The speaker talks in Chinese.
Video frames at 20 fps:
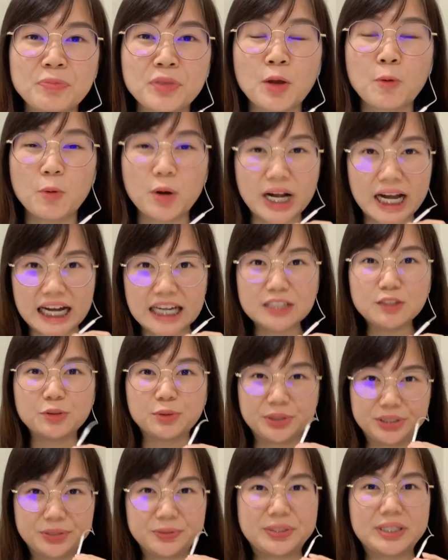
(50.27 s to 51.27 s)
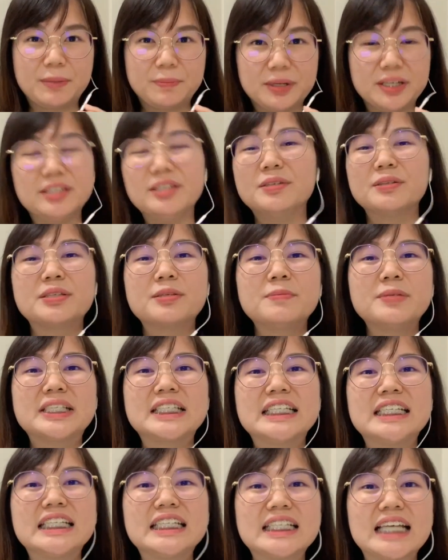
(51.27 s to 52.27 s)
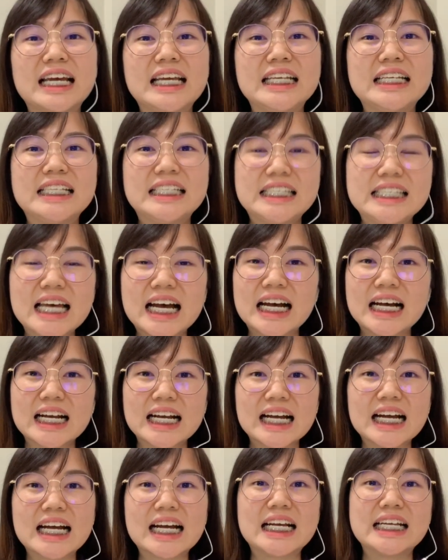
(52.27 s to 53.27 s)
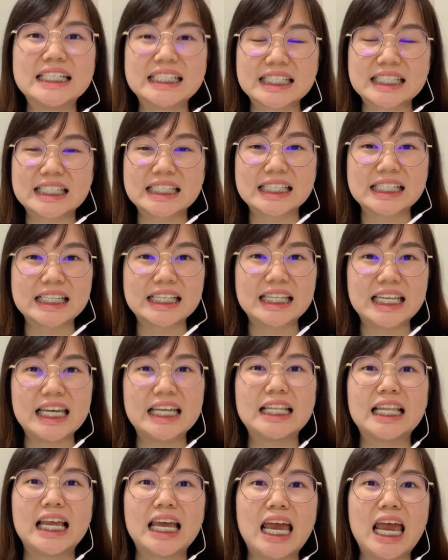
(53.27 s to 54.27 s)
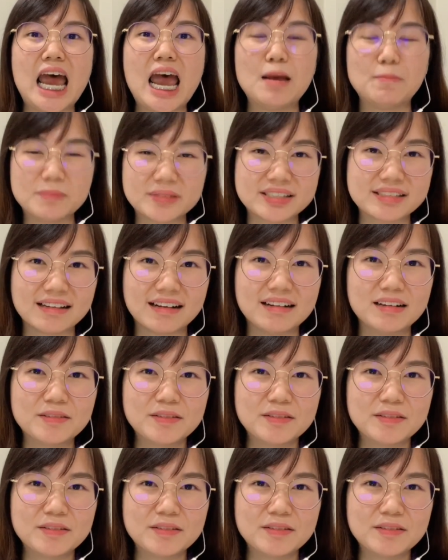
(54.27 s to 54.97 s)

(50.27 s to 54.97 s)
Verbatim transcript: 我看我有些朋友是不是在家开始练 abs，